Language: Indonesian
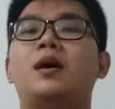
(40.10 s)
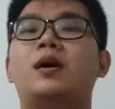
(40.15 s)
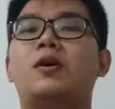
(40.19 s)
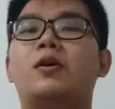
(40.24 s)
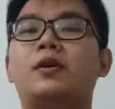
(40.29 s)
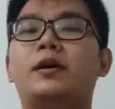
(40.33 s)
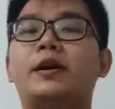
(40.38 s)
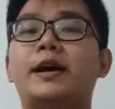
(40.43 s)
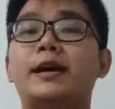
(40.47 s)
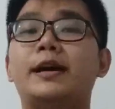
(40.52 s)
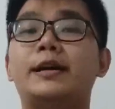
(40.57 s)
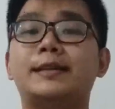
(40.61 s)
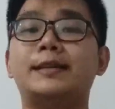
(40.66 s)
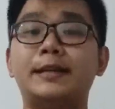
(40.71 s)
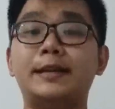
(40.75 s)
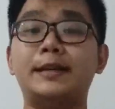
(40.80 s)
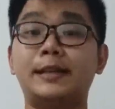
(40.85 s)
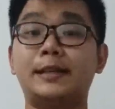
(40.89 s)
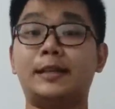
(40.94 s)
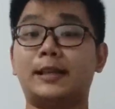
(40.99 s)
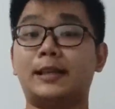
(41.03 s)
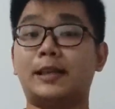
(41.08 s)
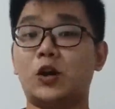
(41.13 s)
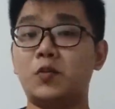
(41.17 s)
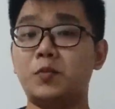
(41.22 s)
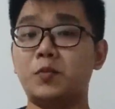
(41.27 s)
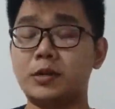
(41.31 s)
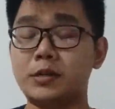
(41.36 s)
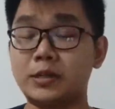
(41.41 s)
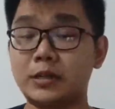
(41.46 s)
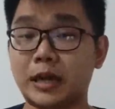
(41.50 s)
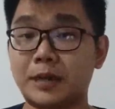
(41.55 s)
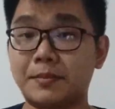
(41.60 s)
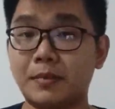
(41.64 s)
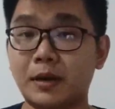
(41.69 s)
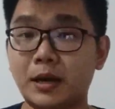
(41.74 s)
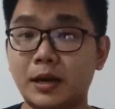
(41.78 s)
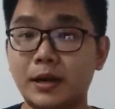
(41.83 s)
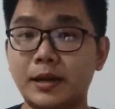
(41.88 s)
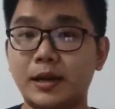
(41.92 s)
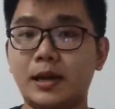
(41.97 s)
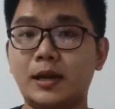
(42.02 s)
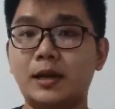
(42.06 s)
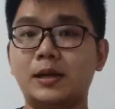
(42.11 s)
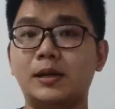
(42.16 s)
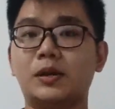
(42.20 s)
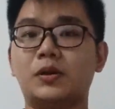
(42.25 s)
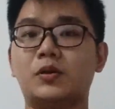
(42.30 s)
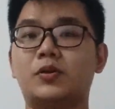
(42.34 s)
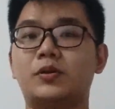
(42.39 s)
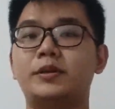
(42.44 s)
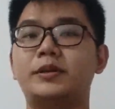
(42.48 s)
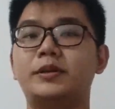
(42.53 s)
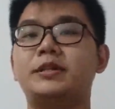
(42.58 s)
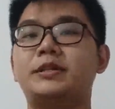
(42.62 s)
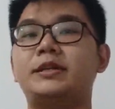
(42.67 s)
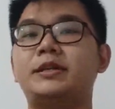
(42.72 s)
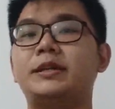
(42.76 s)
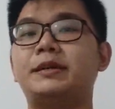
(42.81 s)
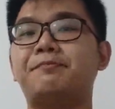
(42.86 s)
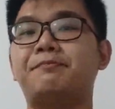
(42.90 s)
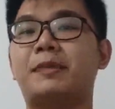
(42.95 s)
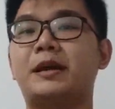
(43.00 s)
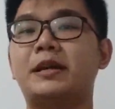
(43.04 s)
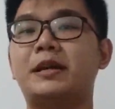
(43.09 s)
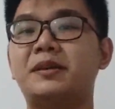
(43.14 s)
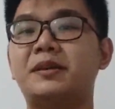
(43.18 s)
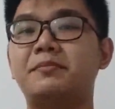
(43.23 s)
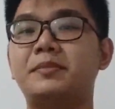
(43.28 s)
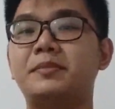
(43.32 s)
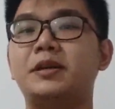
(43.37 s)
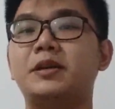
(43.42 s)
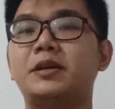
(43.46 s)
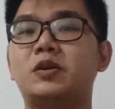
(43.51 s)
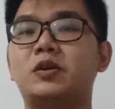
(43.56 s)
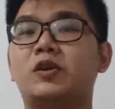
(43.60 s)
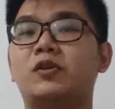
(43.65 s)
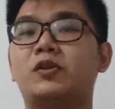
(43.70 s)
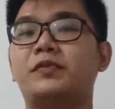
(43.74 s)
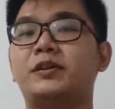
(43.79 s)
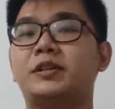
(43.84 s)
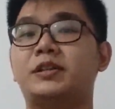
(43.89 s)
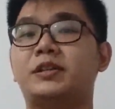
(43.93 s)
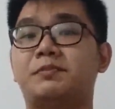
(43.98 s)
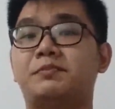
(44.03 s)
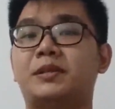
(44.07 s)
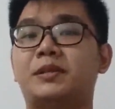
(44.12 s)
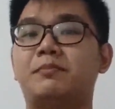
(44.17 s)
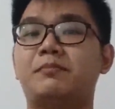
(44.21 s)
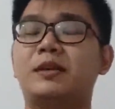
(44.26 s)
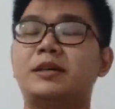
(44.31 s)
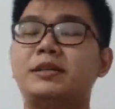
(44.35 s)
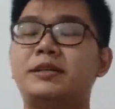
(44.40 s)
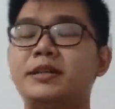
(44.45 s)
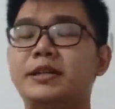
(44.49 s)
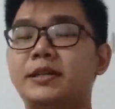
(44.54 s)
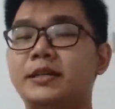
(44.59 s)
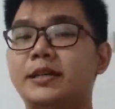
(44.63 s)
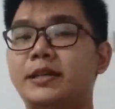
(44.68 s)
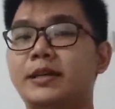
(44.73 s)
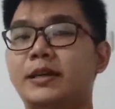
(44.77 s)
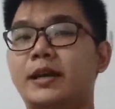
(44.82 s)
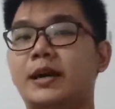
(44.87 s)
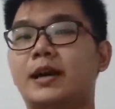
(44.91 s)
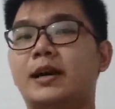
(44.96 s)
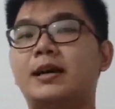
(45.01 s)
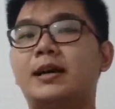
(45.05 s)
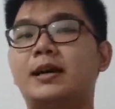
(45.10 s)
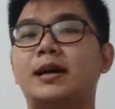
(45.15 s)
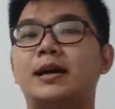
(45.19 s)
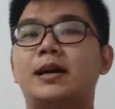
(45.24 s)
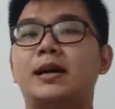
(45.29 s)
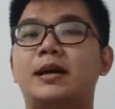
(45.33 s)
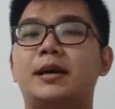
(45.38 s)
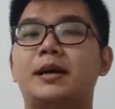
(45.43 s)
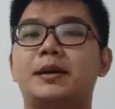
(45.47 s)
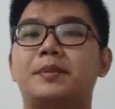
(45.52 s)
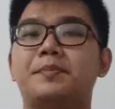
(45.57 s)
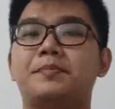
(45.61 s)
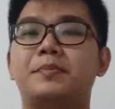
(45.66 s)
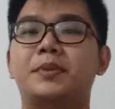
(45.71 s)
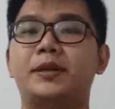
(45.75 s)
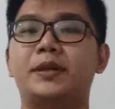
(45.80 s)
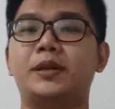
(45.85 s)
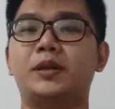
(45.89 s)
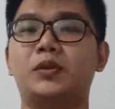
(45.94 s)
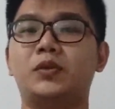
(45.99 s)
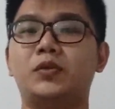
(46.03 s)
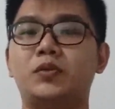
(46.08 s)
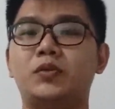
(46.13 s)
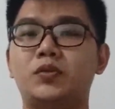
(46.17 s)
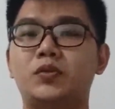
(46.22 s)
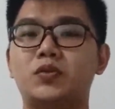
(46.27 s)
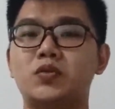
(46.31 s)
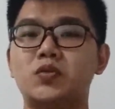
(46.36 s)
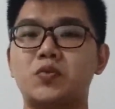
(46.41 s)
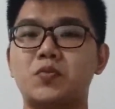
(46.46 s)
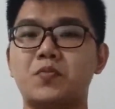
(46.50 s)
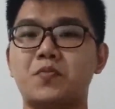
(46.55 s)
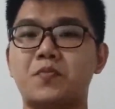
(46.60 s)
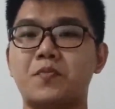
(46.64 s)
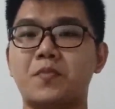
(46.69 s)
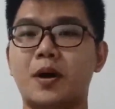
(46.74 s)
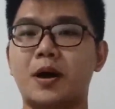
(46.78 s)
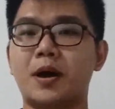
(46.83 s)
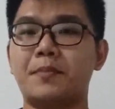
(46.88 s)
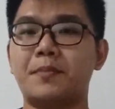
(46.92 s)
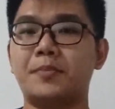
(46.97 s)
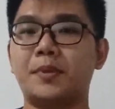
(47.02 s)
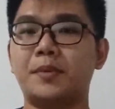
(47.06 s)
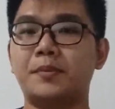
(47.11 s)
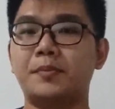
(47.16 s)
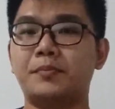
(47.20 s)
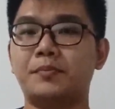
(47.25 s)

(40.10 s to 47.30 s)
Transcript: Oke, jadi kita tahu bersama ya kondisi pandemi COVID-19 ini ya begitu um,